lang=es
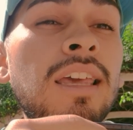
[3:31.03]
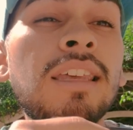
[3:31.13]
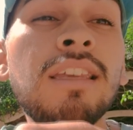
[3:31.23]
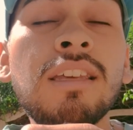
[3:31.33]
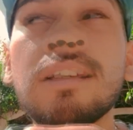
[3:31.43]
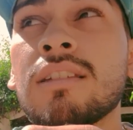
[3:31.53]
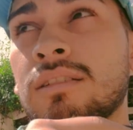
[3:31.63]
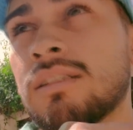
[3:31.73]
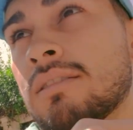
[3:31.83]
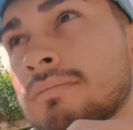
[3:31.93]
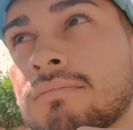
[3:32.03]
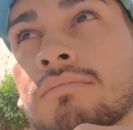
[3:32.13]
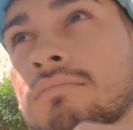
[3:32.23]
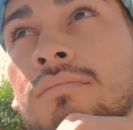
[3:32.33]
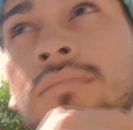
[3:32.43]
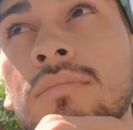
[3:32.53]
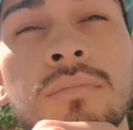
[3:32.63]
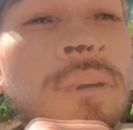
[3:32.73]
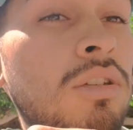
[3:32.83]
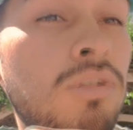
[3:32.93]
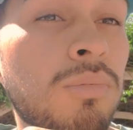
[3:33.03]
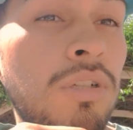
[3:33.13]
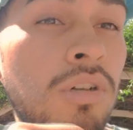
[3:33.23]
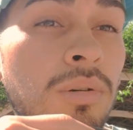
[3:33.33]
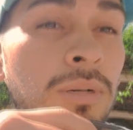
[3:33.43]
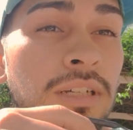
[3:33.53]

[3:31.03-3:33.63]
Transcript: Y nada, más o menos como